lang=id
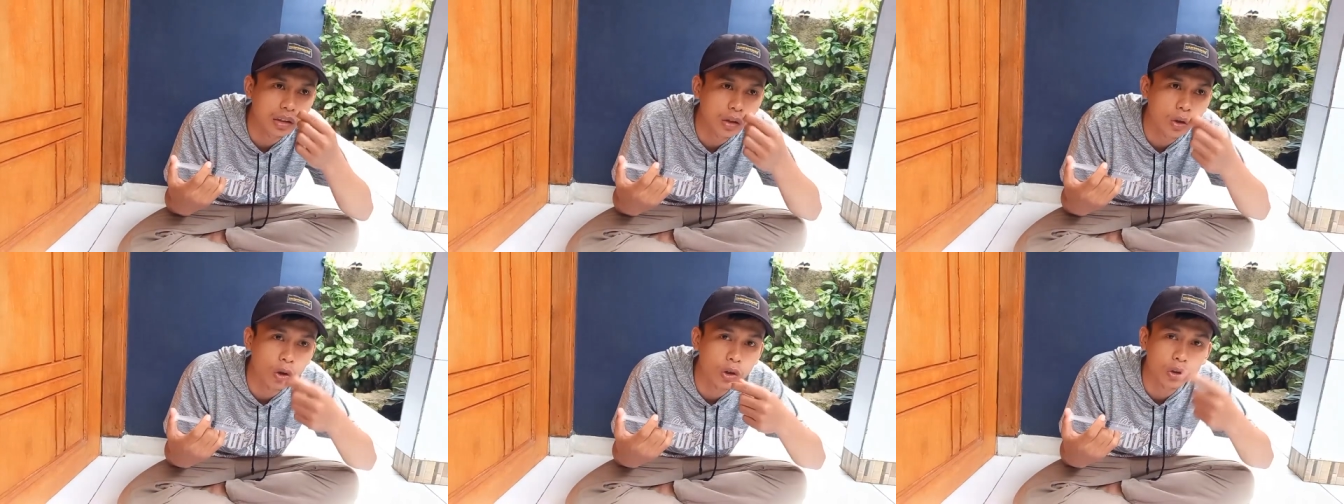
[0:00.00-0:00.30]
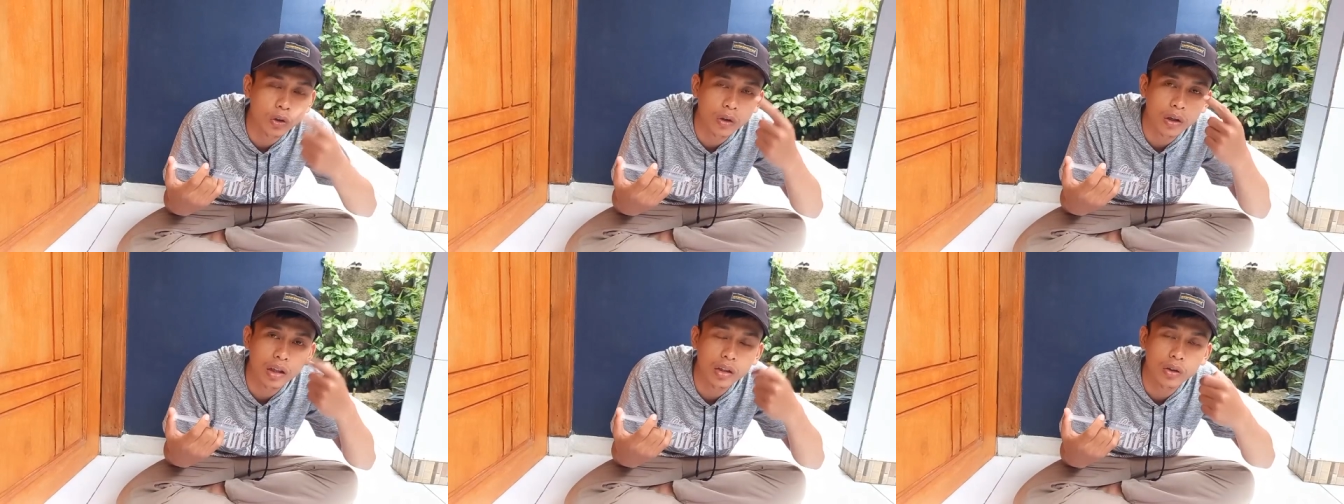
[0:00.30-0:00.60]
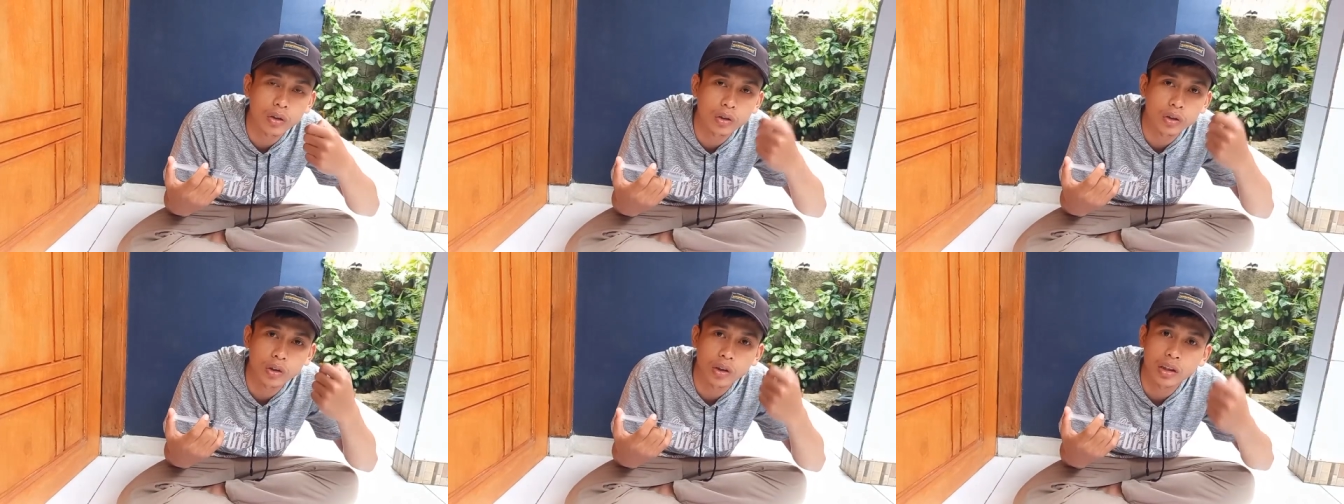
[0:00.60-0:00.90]

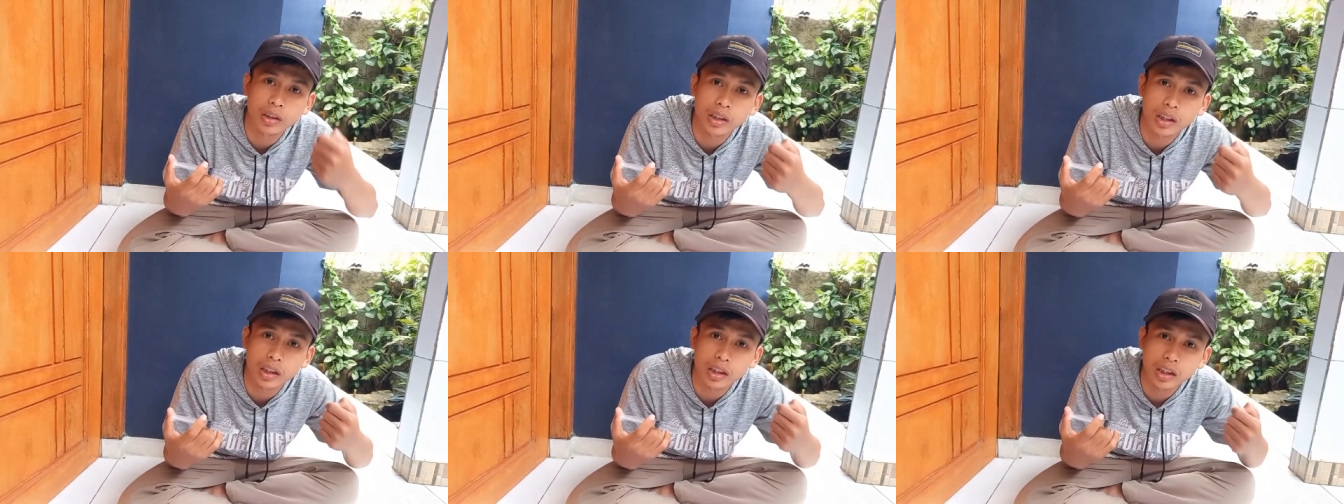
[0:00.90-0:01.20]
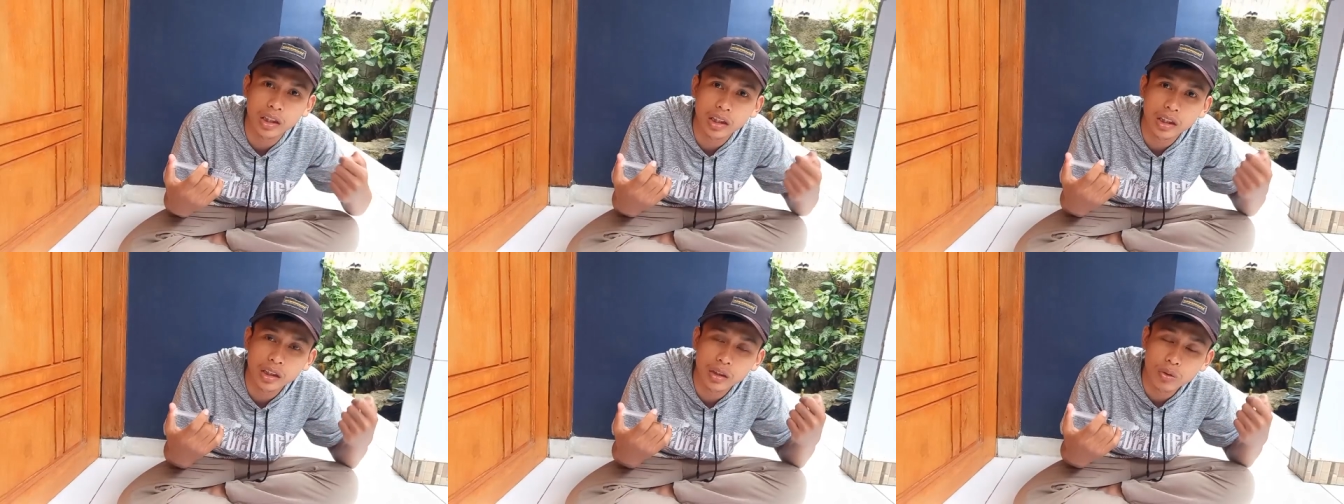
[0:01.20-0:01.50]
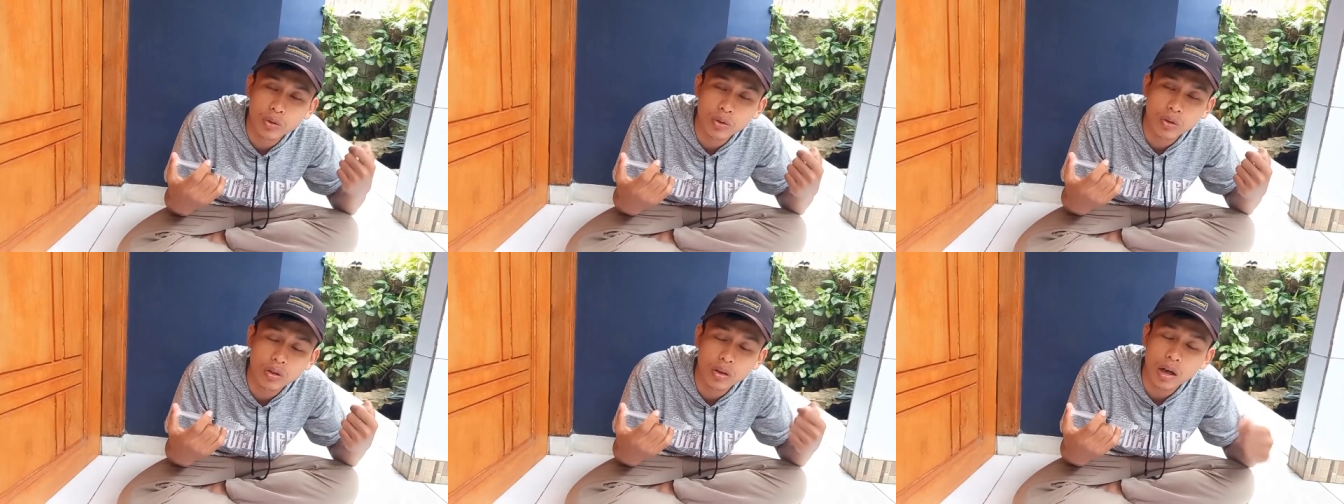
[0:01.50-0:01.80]
kotoran-kotoran yang di
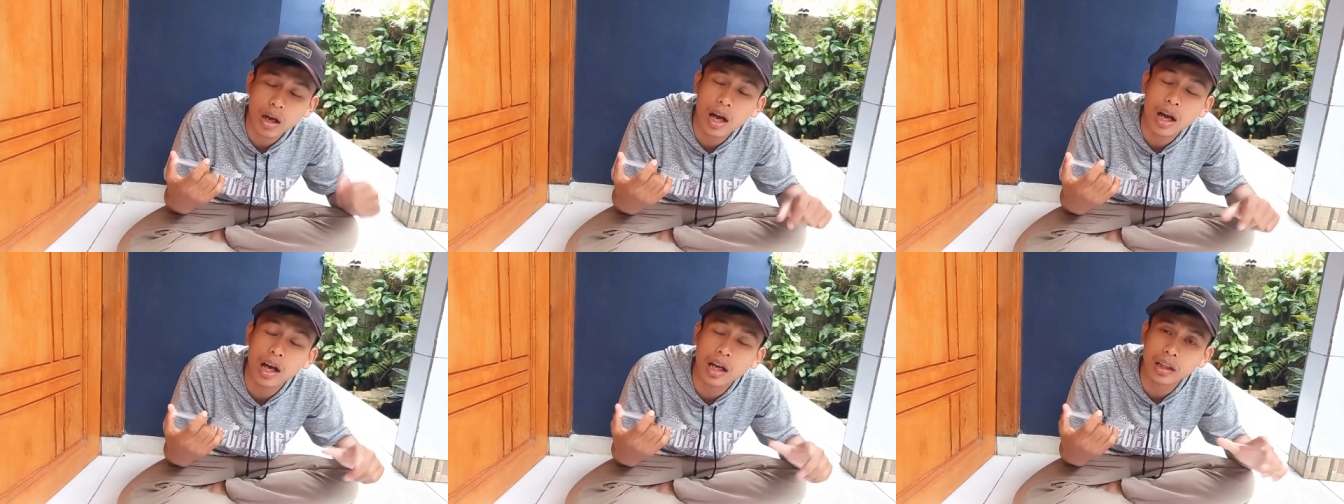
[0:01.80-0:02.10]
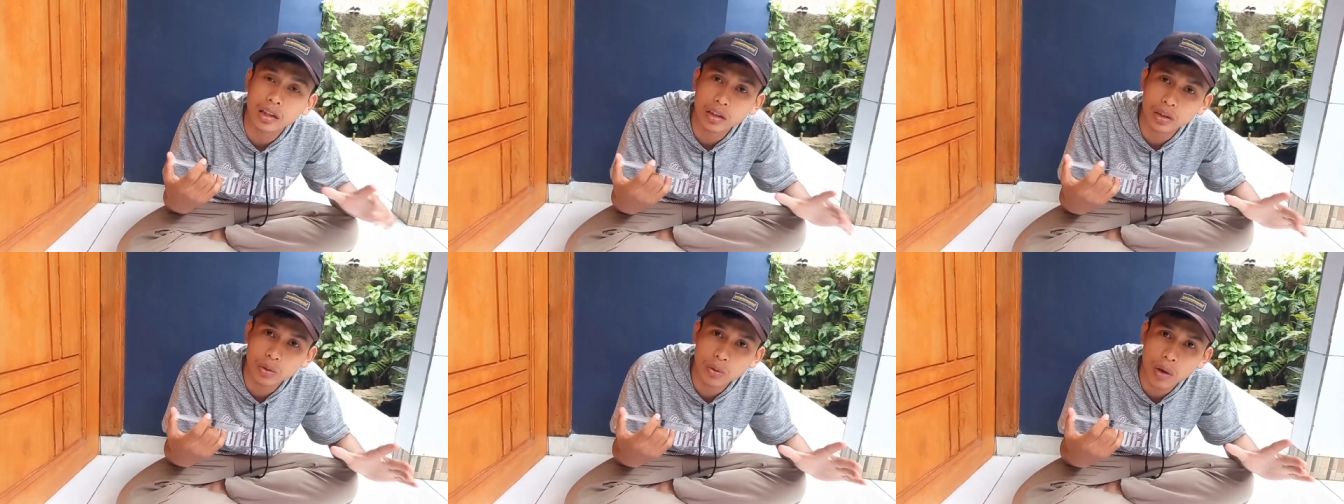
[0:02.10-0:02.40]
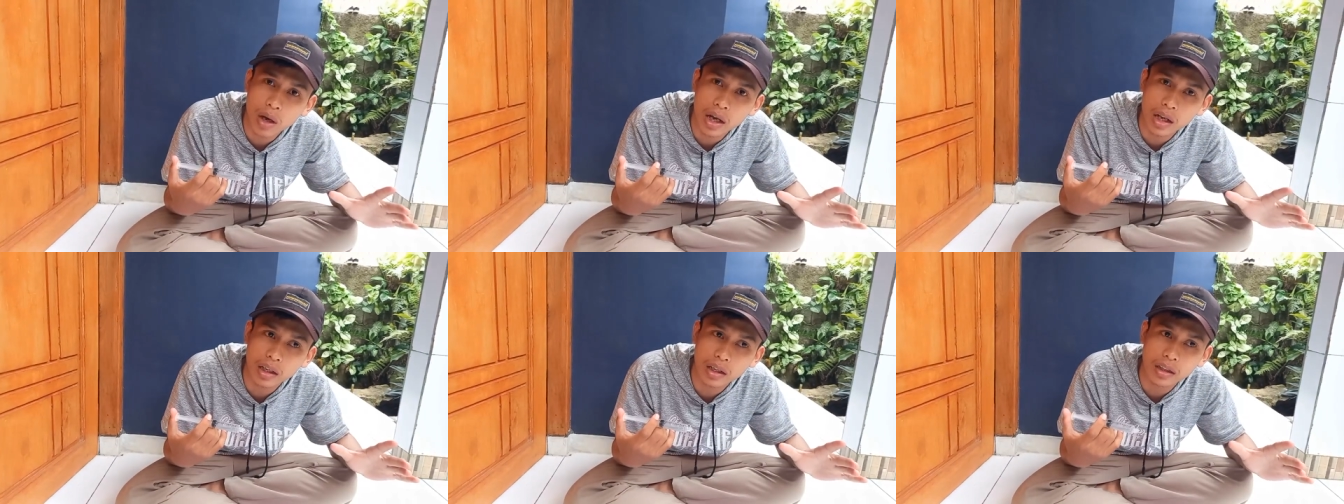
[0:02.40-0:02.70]
hidung akan
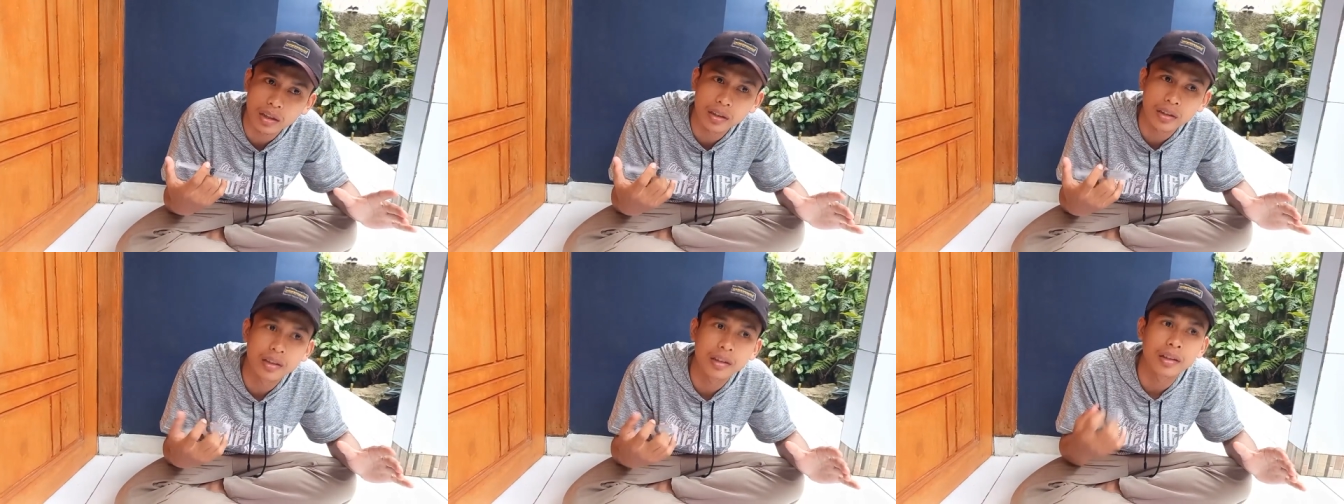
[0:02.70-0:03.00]
keluar